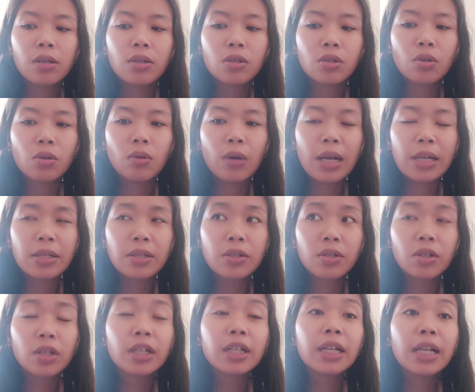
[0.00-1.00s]
So,
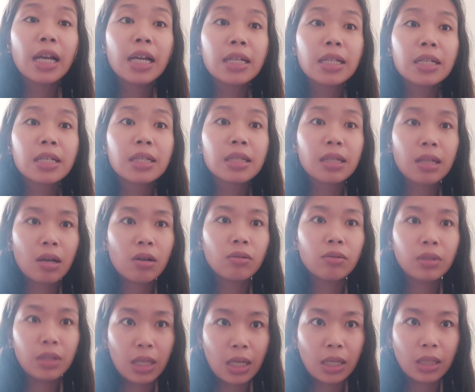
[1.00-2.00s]
as early as
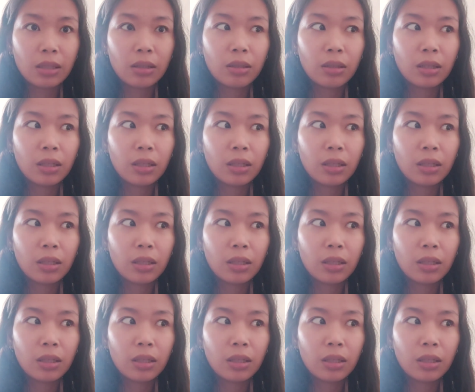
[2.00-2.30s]
now din,